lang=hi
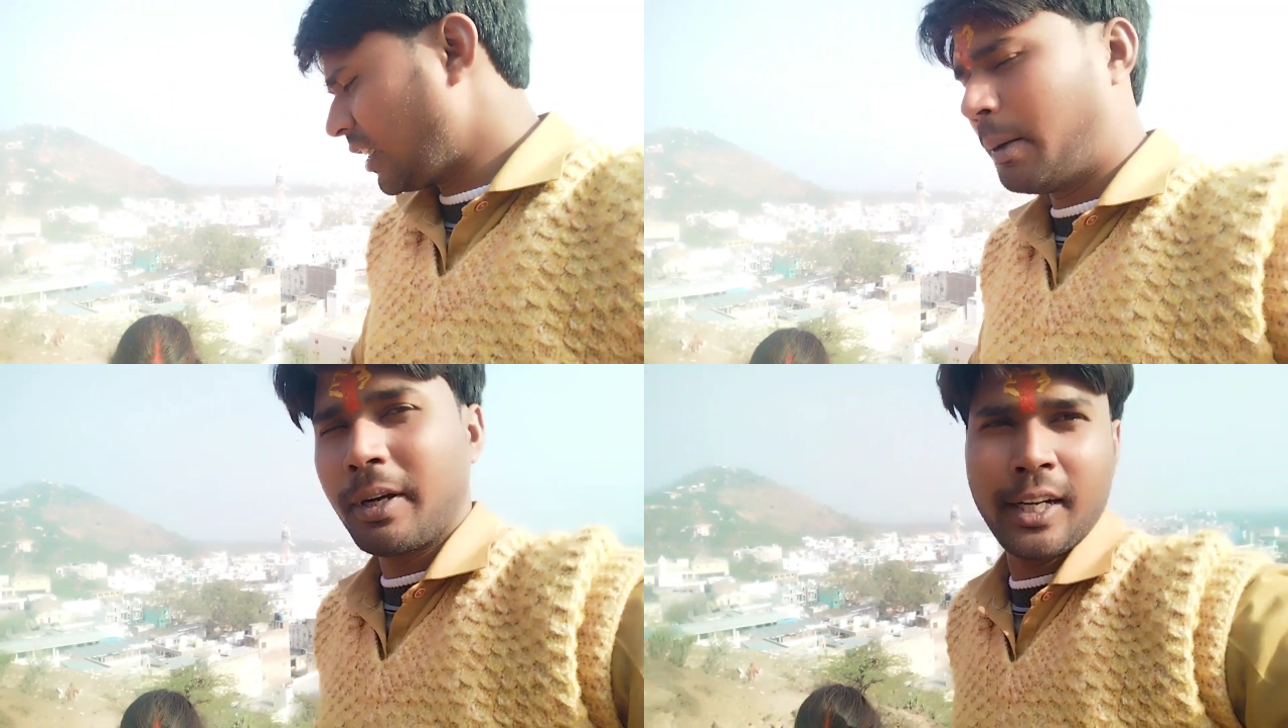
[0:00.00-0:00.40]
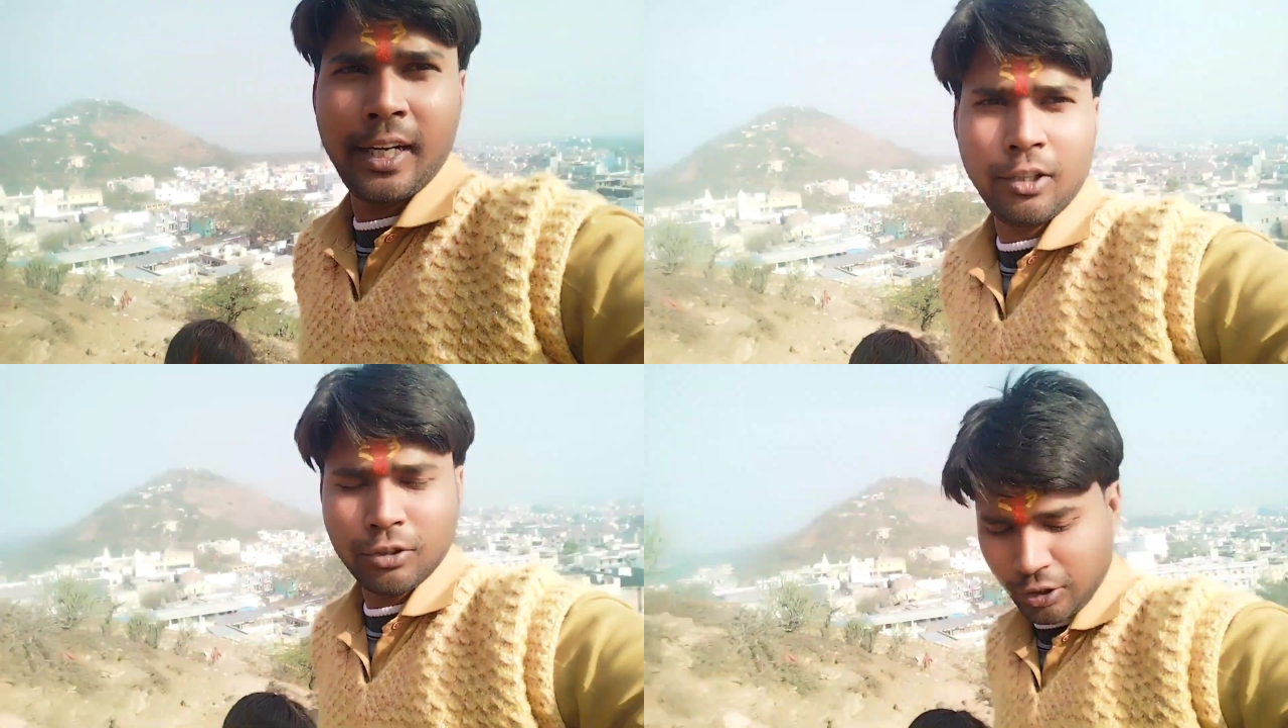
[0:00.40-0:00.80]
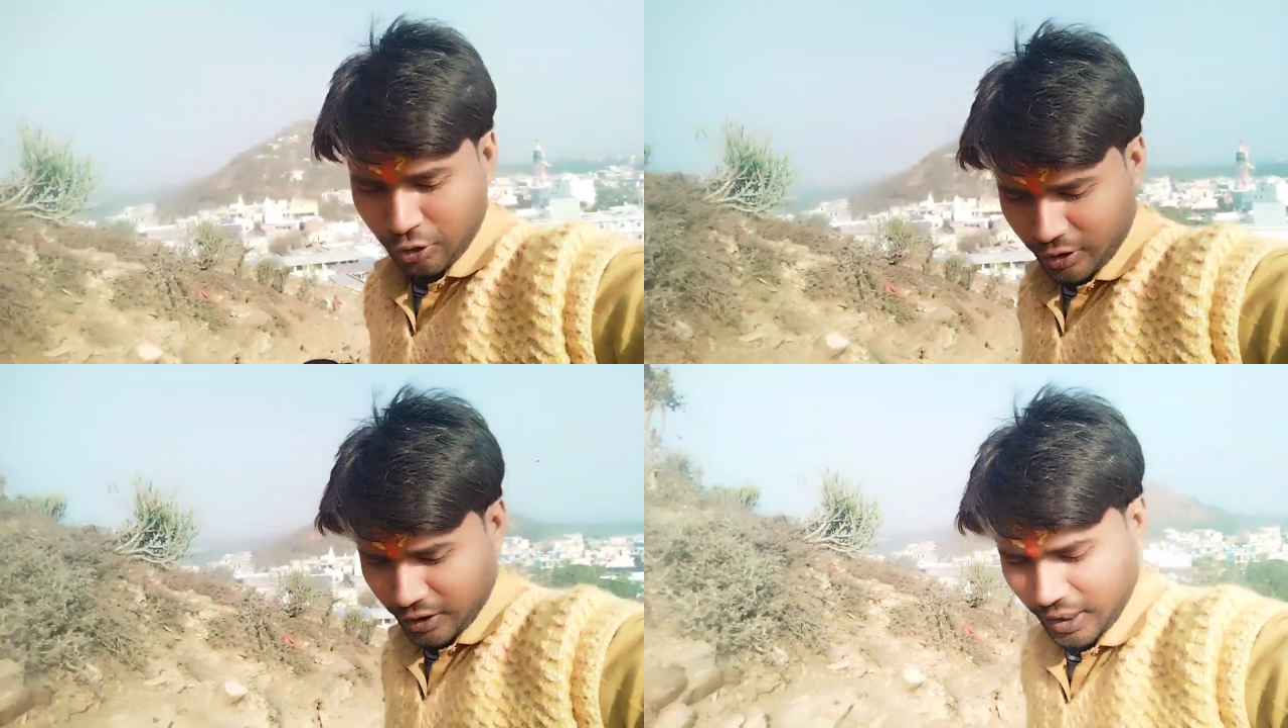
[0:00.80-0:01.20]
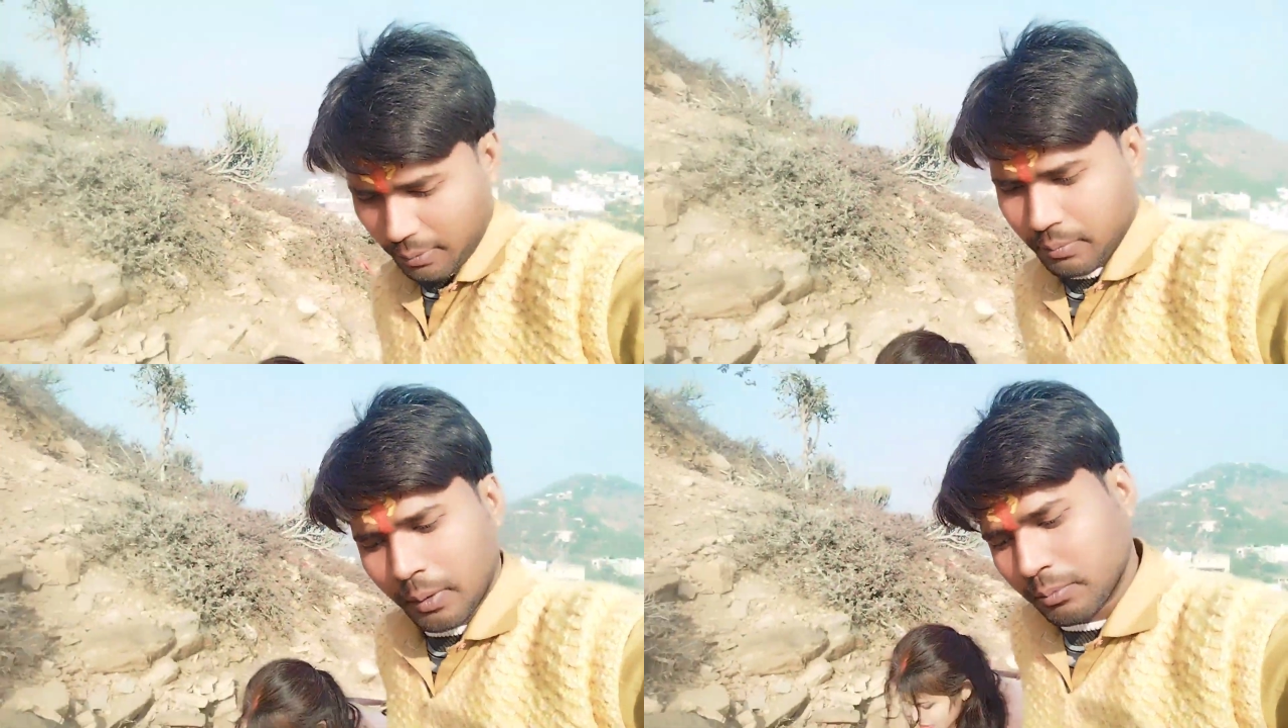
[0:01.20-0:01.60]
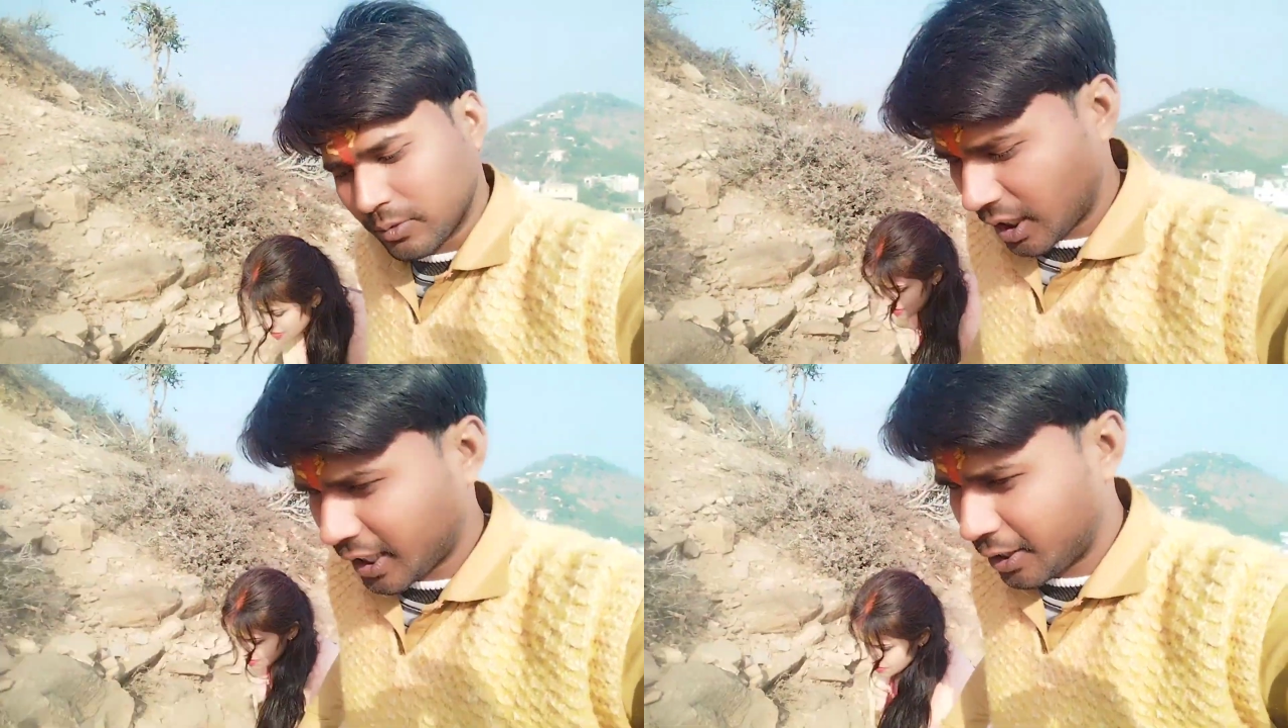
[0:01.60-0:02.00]
हम अकेले होते तो इतनी टाइम
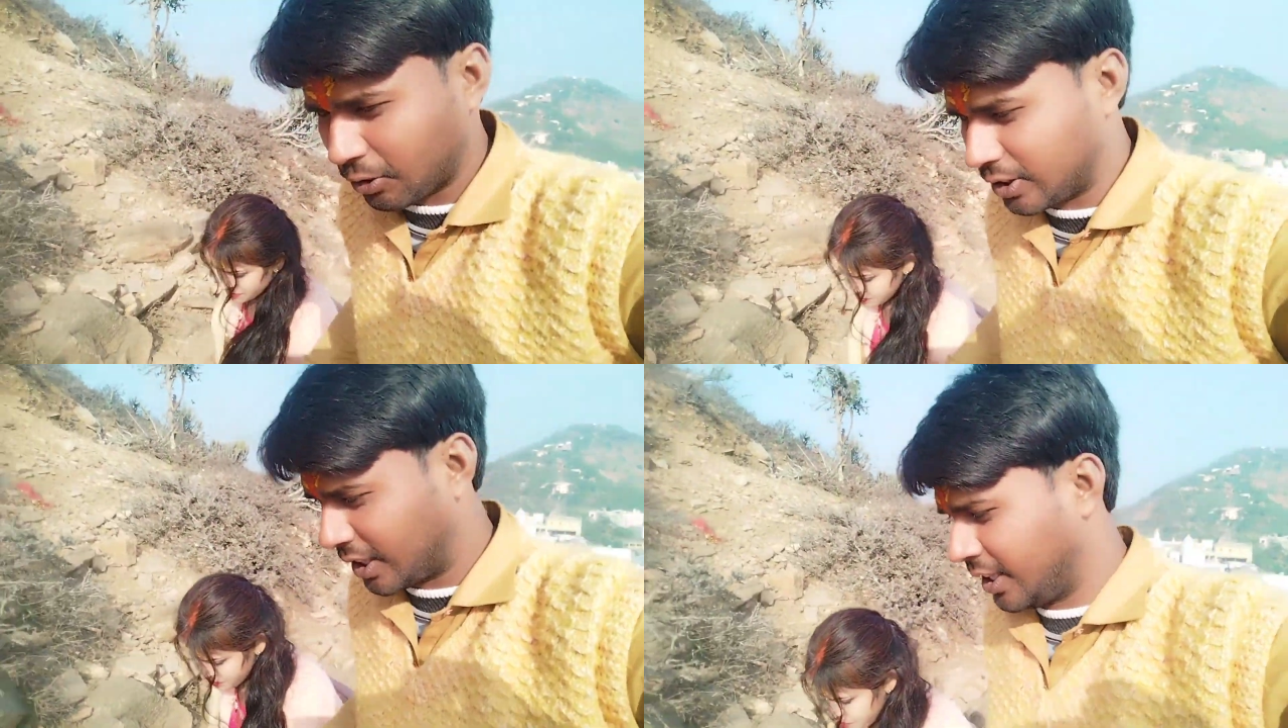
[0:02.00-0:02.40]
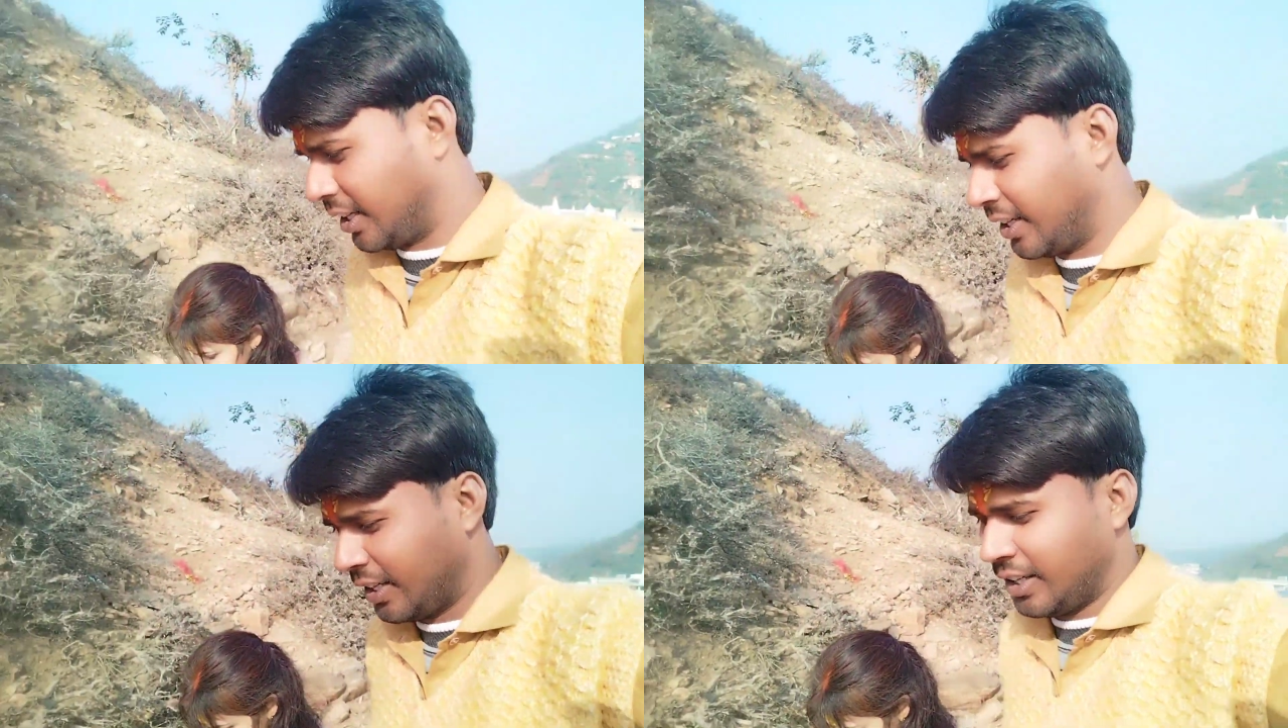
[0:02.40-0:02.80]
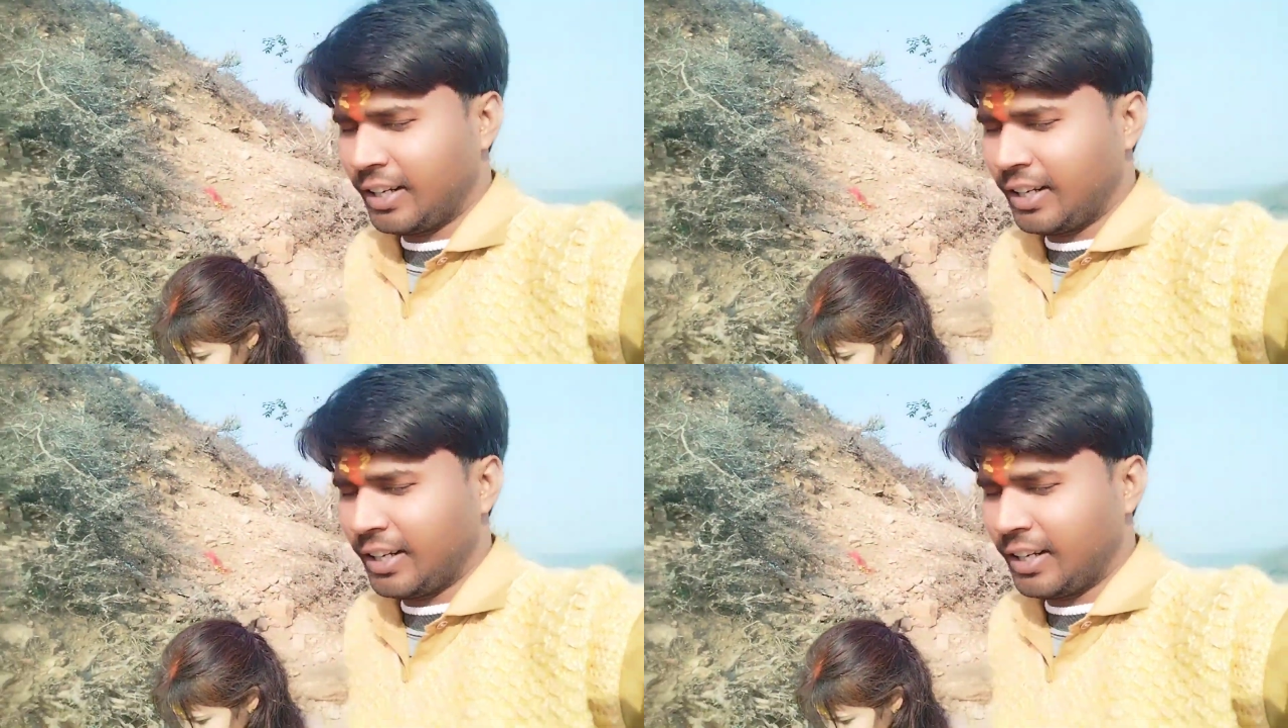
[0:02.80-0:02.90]
चढ़ गए होते हैं